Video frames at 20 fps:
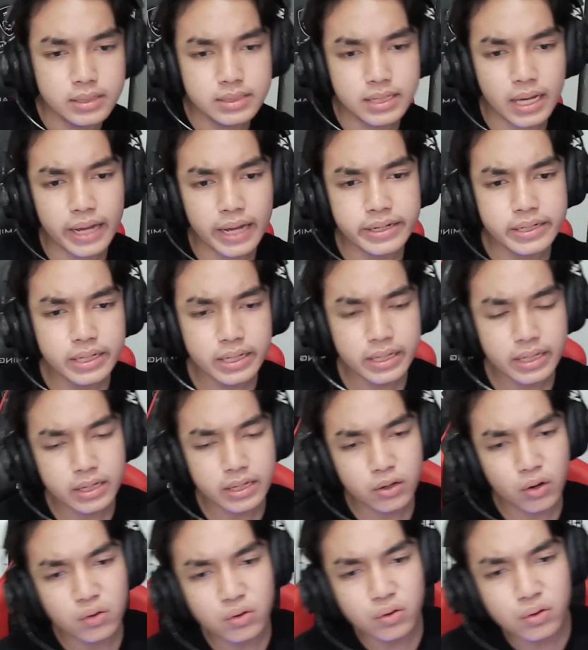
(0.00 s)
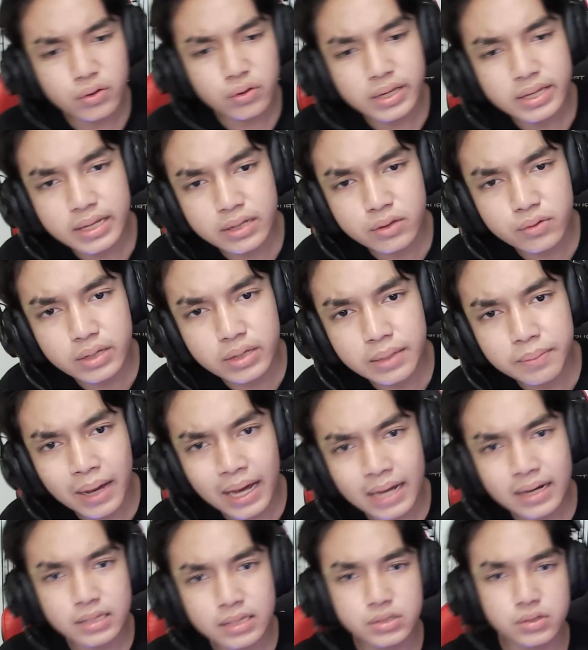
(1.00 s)
jadi kronologinya tuh
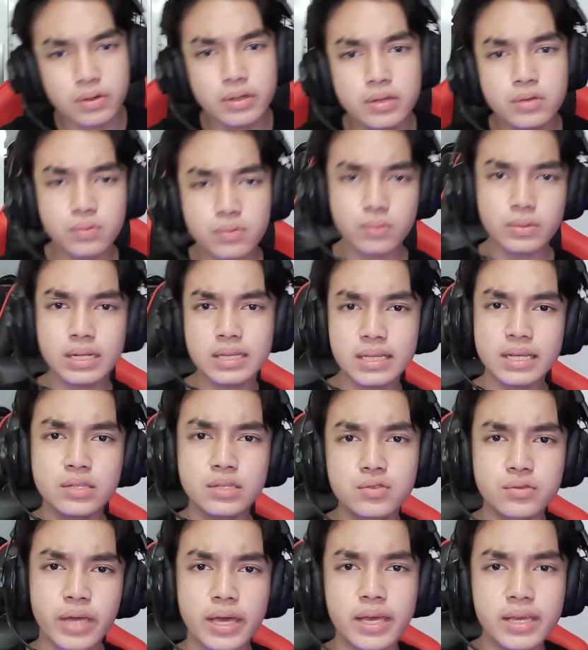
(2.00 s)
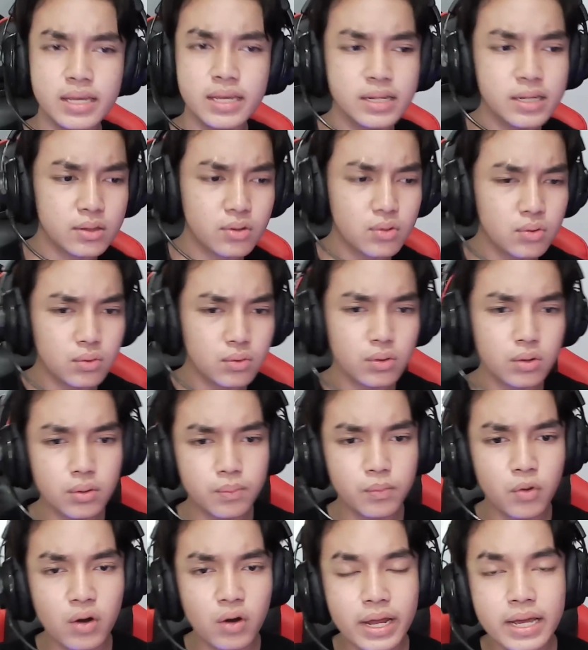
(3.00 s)
gimana coy itu ditinju kayak gini tuh
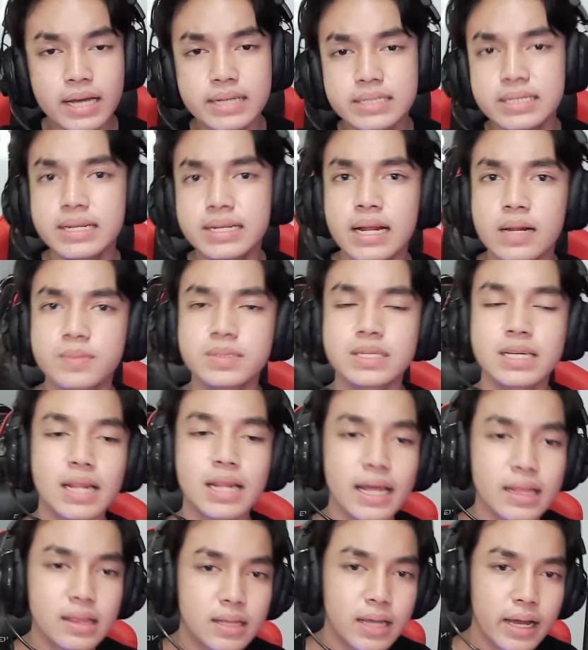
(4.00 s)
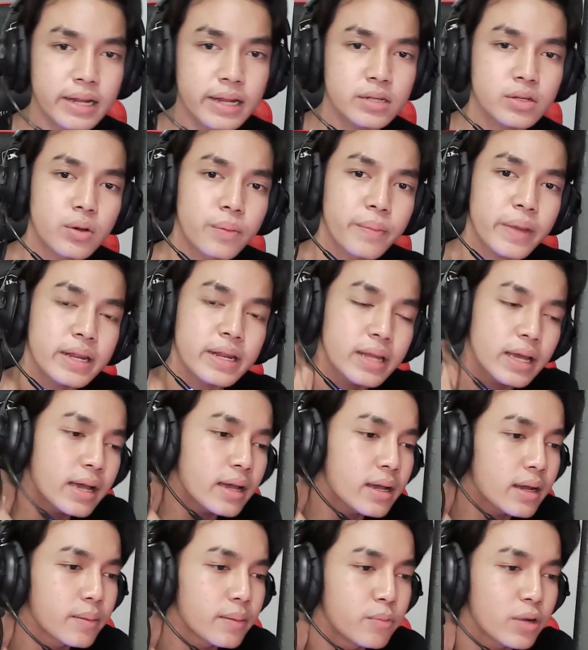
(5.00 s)
boleh nggak sih dalam silat kalian komen
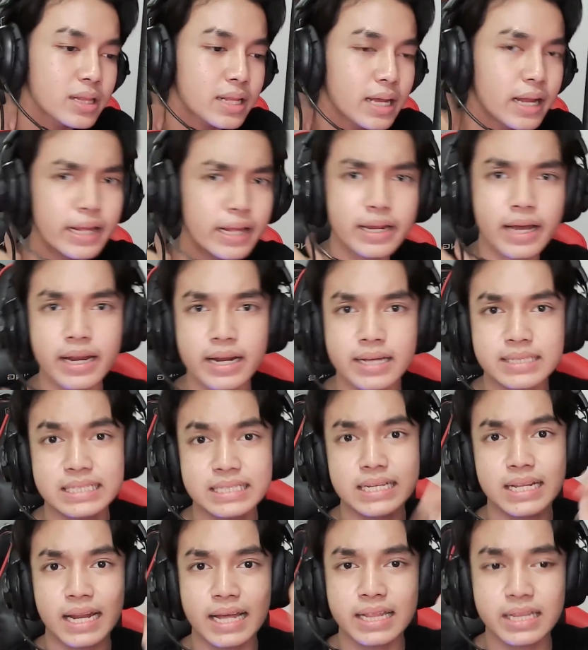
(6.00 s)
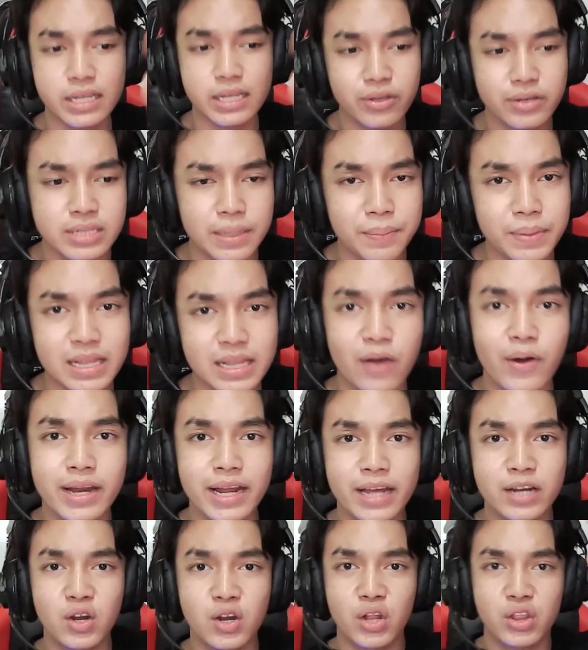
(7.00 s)
ya buat kalian yang anak silat gitu ya siapa tahu
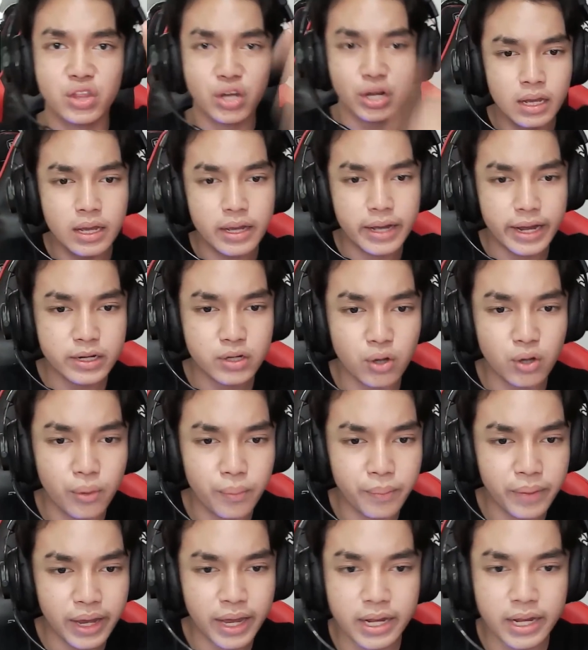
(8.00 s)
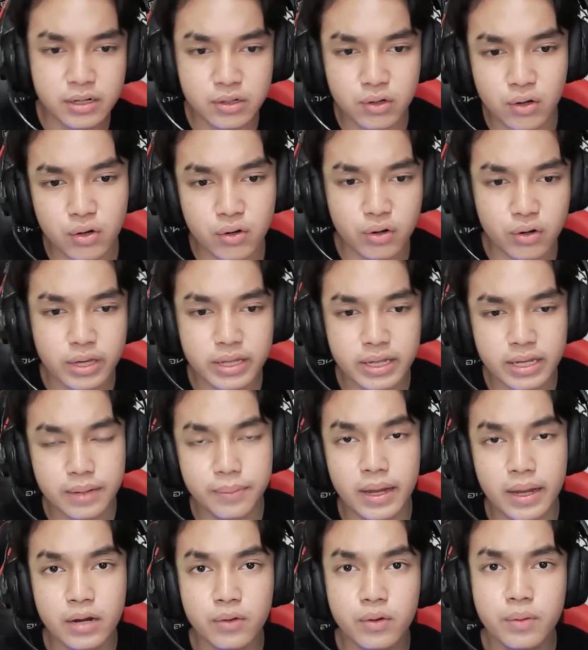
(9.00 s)
ada yang nonton kan komen kronologinya
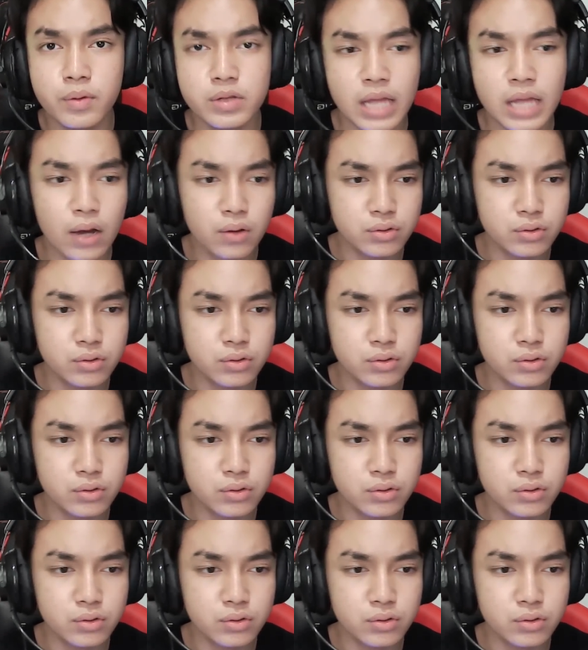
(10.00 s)
gimana gua mau tahu